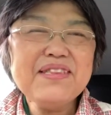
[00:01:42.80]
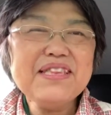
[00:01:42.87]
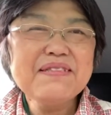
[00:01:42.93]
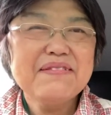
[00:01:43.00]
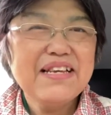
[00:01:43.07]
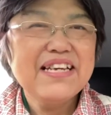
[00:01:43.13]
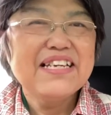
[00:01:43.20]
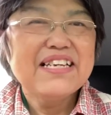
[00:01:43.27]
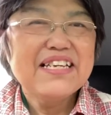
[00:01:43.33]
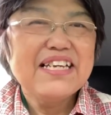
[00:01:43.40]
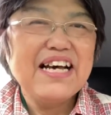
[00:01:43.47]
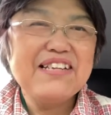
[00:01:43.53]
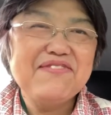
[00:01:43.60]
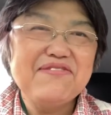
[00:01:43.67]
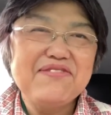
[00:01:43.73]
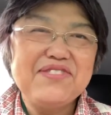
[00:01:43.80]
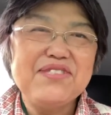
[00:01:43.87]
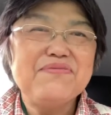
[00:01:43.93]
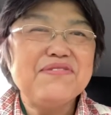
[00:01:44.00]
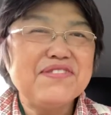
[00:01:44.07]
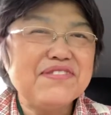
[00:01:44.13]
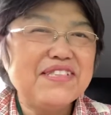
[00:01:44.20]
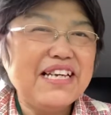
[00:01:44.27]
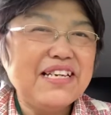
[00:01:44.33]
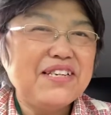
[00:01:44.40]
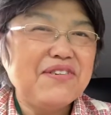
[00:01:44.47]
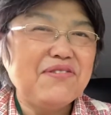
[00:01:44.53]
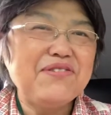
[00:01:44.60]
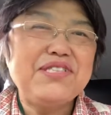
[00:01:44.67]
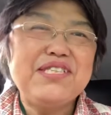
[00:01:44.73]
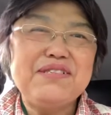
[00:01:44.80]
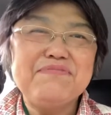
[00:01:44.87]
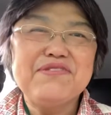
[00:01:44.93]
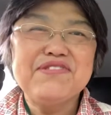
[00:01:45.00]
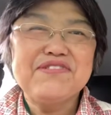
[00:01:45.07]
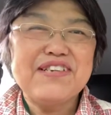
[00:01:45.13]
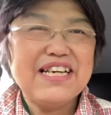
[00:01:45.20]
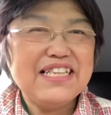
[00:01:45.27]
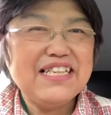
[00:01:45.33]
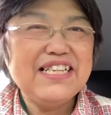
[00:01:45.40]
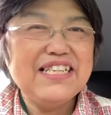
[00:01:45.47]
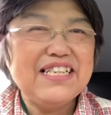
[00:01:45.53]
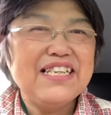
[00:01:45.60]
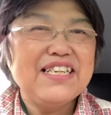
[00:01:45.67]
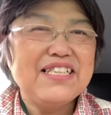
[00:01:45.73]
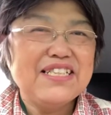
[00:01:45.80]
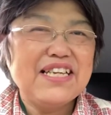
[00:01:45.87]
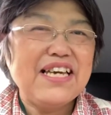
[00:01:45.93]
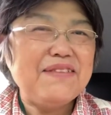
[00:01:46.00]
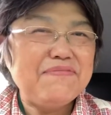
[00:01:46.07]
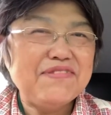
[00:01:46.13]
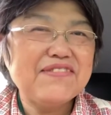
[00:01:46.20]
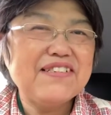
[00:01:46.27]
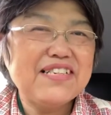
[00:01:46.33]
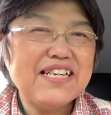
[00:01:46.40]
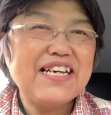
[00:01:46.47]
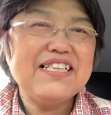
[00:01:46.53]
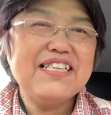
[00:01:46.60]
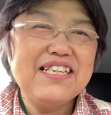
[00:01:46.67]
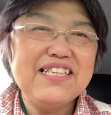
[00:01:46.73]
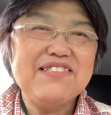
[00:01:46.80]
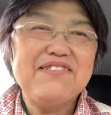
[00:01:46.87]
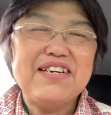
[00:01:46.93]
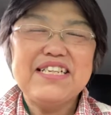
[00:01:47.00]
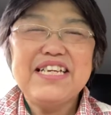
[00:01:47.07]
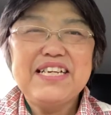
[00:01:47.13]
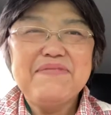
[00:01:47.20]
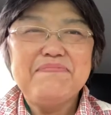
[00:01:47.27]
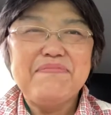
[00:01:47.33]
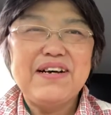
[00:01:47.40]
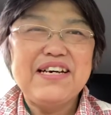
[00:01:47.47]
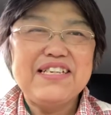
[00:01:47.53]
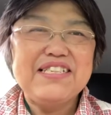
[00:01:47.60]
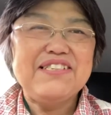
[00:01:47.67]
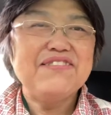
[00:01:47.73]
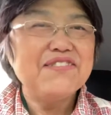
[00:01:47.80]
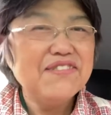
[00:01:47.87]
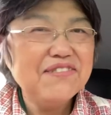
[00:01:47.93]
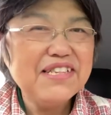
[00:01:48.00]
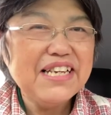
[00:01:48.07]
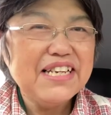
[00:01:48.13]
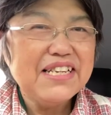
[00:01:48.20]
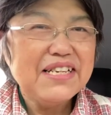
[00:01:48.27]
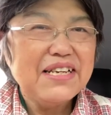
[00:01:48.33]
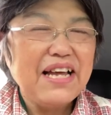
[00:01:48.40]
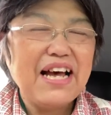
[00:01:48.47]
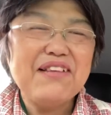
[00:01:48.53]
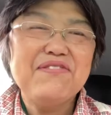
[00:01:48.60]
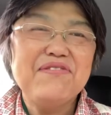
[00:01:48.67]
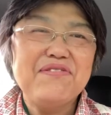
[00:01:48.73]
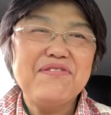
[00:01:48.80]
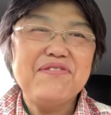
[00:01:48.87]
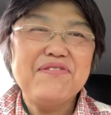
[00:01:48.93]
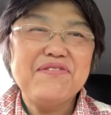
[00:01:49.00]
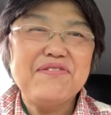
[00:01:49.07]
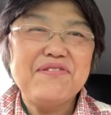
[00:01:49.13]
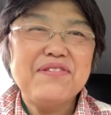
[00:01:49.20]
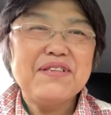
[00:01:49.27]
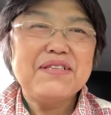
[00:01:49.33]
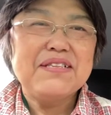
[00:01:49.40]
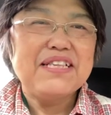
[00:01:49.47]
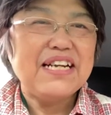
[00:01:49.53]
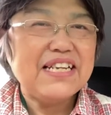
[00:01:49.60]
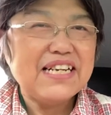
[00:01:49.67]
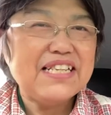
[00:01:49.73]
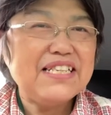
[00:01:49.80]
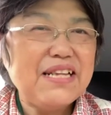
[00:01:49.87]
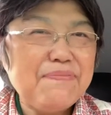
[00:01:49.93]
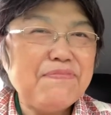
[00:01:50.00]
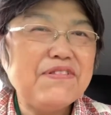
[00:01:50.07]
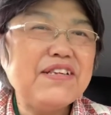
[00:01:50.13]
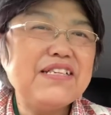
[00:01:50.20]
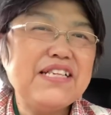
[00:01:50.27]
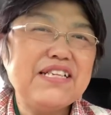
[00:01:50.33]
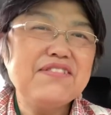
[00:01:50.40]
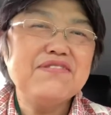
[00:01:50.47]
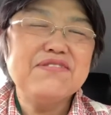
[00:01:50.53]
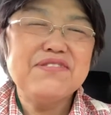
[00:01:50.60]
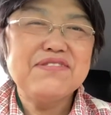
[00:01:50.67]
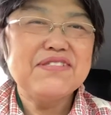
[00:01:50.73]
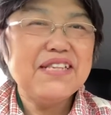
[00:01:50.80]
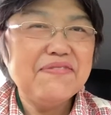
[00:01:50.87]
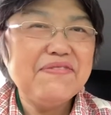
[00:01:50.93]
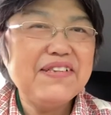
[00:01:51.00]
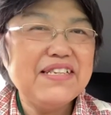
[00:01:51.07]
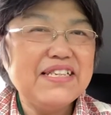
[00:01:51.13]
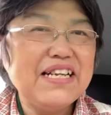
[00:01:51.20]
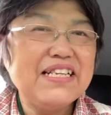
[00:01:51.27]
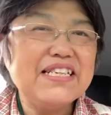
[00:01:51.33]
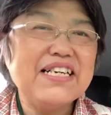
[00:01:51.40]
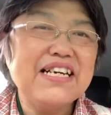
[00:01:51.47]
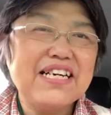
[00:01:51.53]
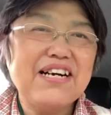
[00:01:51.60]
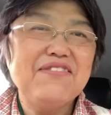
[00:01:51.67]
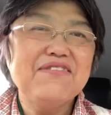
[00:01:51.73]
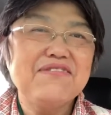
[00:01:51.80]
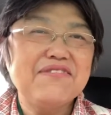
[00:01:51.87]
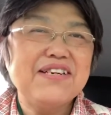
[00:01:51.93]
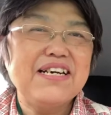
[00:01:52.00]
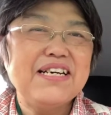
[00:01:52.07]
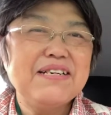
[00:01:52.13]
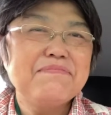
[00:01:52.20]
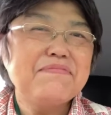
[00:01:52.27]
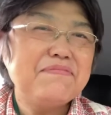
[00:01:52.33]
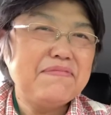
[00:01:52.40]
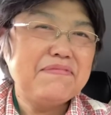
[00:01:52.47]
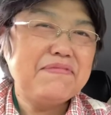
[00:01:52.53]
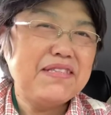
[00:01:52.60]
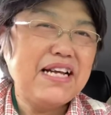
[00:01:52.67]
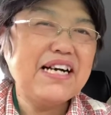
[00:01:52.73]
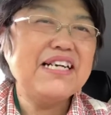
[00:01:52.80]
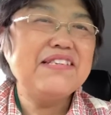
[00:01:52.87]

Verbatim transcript: ね、あの自分のね欲しいもの買ったりゲーム買ったりとかね、まあいろいろねあのー誰かにねプレゼントをするために何か買おうとか、中